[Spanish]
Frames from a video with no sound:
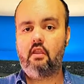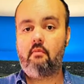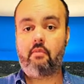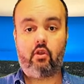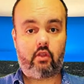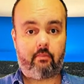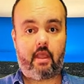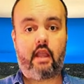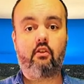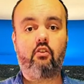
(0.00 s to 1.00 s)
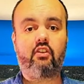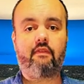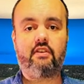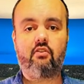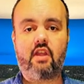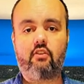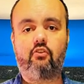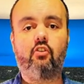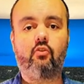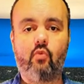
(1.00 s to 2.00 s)
Pero lo que pagaron los aficionados
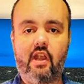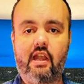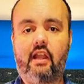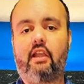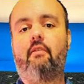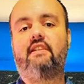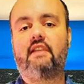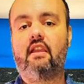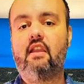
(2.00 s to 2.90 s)
nos vuela la cabeza.